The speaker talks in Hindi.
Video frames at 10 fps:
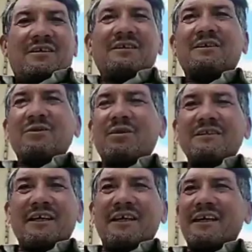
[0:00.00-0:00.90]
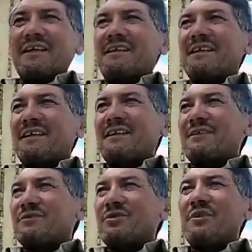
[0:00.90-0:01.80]
इसकी वजह यह है कि
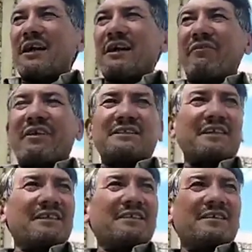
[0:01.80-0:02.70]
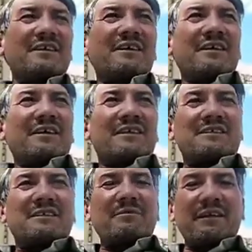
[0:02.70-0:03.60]
जो नए फैशन
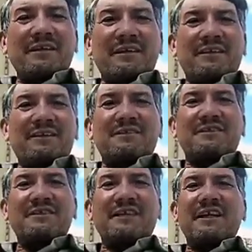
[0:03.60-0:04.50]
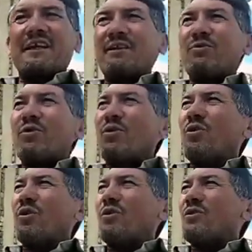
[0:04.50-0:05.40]
सीमेंटेड चीज़ें हैं
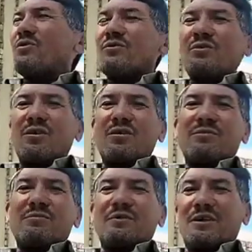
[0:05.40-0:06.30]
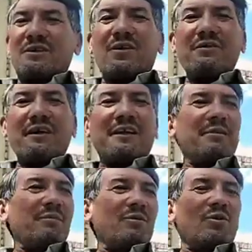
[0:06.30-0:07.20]
वो डाउन एरिया
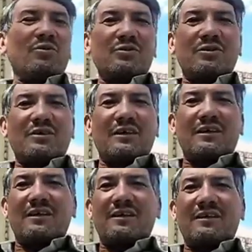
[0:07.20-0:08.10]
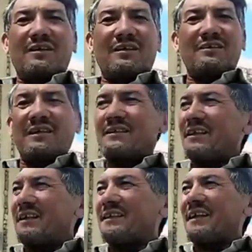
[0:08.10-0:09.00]
में वो ख़ुद देखते
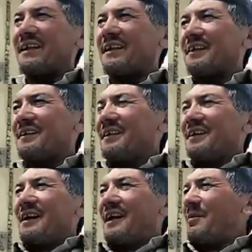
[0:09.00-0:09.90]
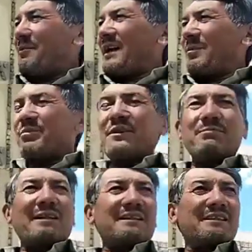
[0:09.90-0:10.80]
रहते हैं हमने अपनी
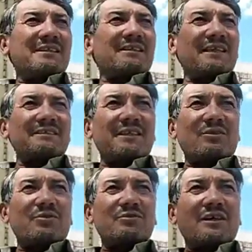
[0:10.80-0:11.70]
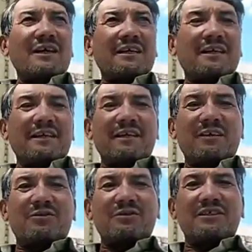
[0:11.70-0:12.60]
बलती कल्चर को उजागर करने की
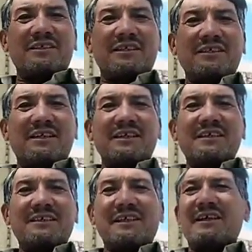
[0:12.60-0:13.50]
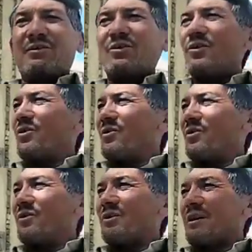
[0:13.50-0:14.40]
कोशिश की थी इसलिए वो
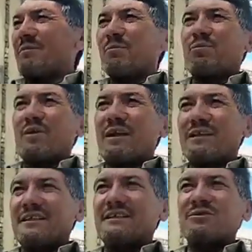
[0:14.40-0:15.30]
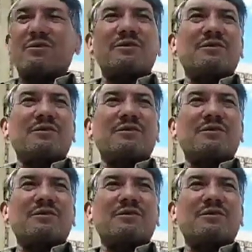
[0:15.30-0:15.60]
लोग अभी पुराने तर्ज को